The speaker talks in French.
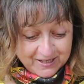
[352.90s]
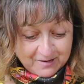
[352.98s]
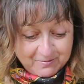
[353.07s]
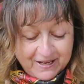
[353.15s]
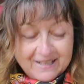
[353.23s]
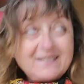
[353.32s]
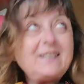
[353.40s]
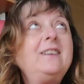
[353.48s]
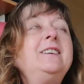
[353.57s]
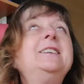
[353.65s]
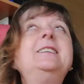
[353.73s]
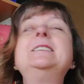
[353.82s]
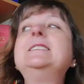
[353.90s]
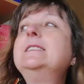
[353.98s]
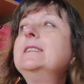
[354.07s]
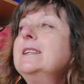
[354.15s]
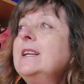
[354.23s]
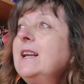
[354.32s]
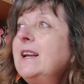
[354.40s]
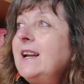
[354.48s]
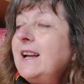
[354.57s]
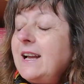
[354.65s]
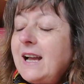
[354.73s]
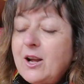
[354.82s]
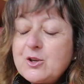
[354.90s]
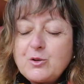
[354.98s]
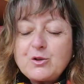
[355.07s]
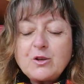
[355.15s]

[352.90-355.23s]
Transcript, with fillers: ça brasse, hein alors je